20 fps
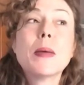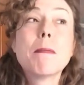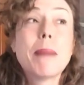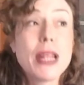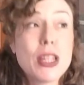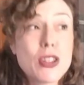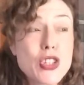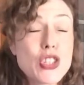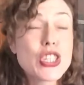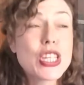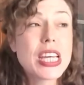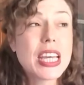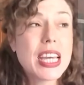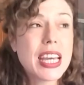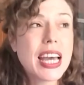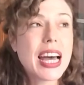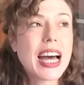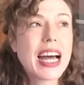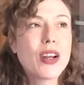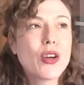Pero
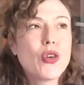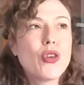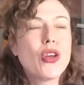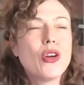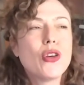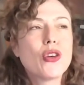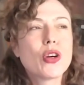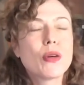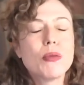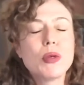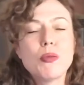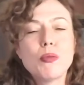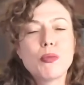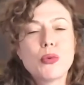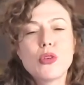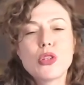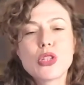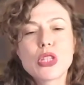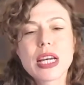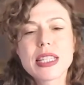sé algo de lo que me
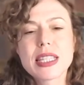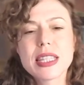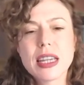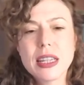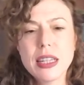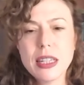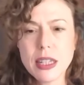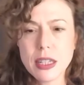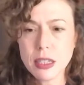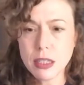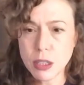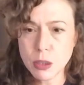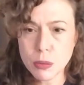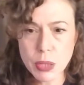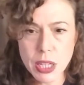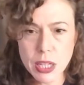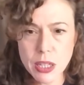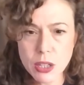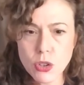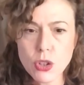impulsa a seguir
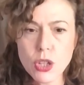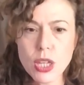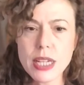escribiendo